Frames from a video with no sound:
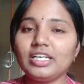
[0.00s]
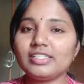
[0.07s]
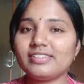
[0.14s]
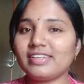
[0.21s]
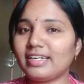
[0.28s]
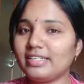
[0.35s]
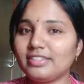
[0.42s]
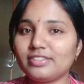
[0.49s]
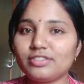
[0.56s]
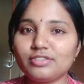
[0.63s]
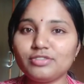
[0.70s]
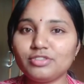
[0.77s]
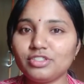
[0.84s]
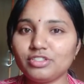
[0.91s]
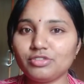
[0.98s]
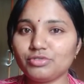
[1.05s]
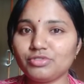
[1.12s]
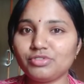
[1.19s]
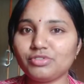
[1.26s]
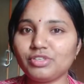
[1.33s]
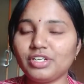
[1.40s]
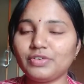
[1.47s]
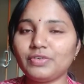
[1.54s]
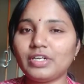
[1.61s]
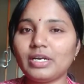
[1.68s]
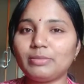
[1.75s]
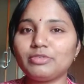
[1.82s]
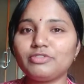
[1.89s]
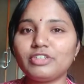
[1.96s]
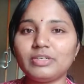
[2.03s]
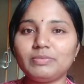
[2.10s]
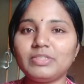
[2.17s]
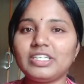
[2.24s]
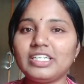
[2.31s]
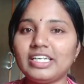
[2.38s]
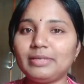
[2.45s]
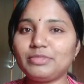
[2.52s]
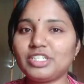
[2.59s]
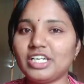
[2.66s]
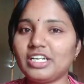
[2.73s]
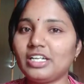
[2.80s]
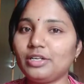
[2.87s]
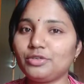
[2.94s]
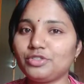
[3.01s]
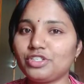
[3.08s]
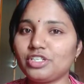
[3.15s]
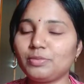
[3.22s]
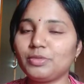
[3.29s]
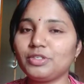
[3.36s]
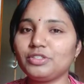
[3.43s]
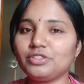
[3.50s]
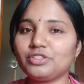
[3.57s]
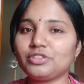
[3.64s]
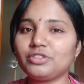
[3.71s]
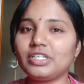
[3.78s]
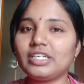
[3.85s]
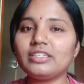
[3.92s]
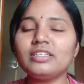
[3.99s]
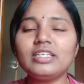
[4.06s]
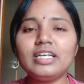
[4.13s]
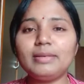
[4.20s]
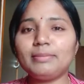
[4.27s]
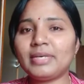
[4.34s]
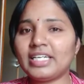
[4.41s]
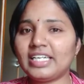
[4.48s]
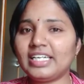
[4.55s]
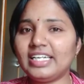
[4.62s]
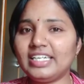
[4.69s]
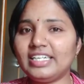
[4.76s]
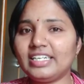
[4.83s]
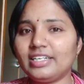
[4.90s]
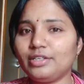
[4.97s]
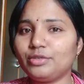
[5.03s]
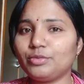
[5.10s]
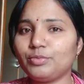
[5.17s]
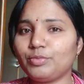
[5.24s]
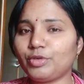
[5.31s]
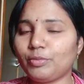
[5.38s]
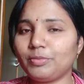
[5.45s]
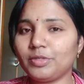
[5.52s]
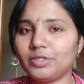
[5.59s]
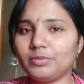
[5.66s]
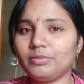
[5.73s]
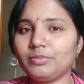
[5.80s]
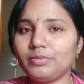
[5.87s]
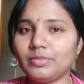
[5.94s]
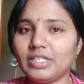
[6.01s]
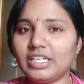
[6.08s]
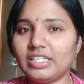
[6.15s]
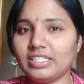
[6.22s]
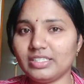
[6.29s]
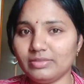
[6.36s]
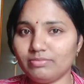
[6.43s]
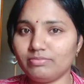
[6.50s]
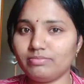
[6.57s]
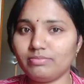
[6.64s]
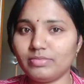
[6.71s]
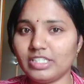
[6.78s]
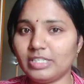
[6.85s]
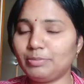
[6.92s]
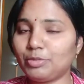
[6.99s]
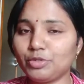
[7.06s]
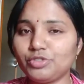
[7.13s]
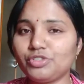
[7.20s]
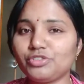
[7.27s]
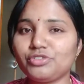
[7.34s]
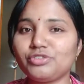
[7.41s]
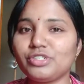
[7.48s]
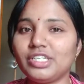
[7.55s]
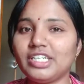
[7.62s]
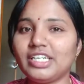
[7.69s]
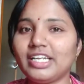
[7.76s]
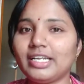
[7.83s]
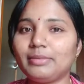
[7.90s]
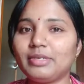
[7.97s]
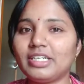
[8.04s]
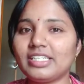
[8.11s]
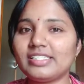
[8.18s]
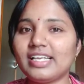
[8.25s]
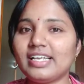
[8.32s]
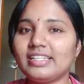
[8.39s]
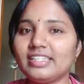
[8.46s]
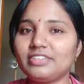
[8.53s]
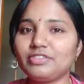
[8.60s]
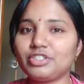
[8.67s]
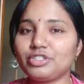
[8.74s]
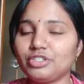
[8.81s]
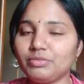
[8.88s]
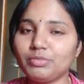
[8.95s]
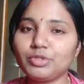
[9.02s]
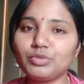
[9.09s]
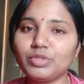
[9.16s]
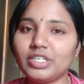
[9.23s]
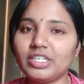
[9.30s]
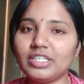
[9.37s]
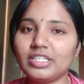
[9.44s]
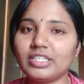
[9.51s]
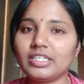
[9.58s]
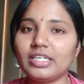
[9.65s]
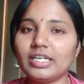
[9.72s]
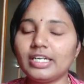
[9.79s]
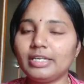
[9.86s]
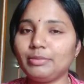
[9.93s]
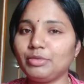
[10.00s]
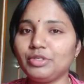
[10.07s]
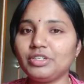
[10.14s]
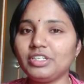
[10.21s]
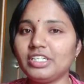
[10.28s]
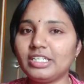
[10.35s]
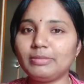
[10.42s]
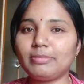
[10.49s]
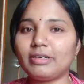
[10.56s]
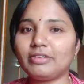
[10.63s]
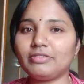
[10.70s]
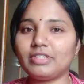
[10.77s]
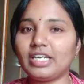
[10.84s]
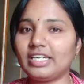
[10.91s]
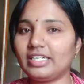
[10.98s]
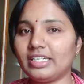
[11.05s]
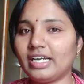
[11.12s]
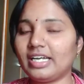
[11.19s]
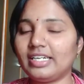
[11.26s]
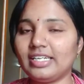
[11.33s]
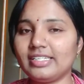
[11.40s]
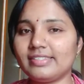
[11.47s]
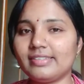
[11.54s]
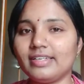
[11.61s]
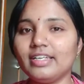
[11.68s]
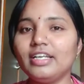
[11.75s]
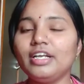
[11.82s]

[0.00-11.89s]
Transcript: స్టడీస్ నుంచి చూస్తూనే ఉన్నాము ఫ్రమ్ ద టైమ్ చైనాలో వచ్చినప్పటి నుంచి కూడా మన ఇండియాలో ప్రాపర్ రిపోర్ట్స్ వస్తుండే అనమాట సెయింగ్ దట్ వీ షుడ్ ఇంప్రూవ్ అవర్ ఇమ్యూనిటీ పవర్ అండ్ అనేసి